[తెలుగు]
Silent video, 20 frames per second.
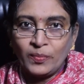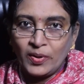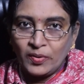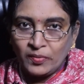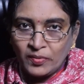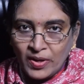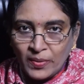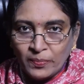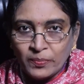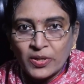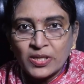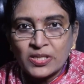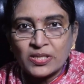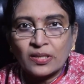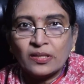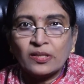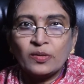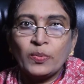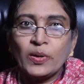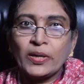మీకు నెంబర్స్
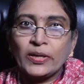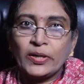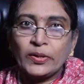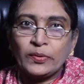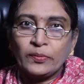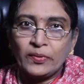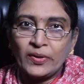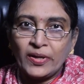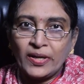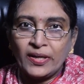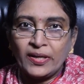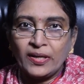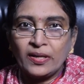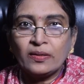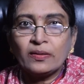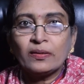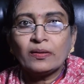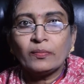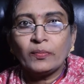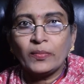అందుబాటులో
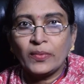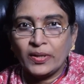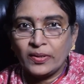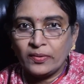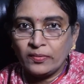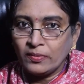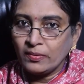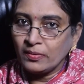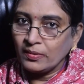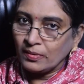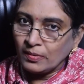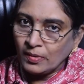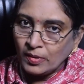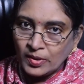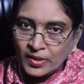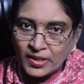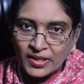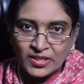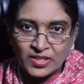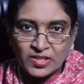ఉన్నాయండి మీరు
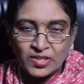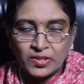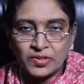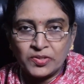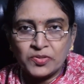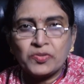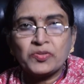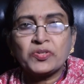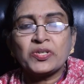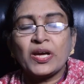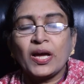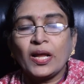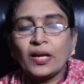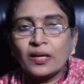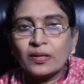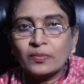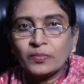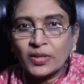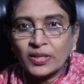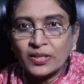కాంటాక్ట్ చేయొచ్చు
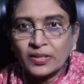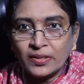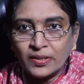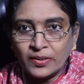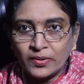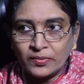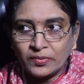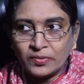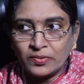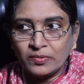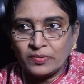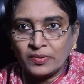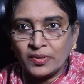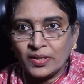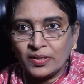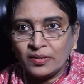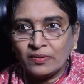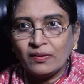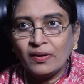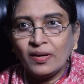చాలామంది
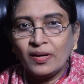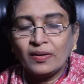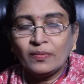అడుగుతున్నారు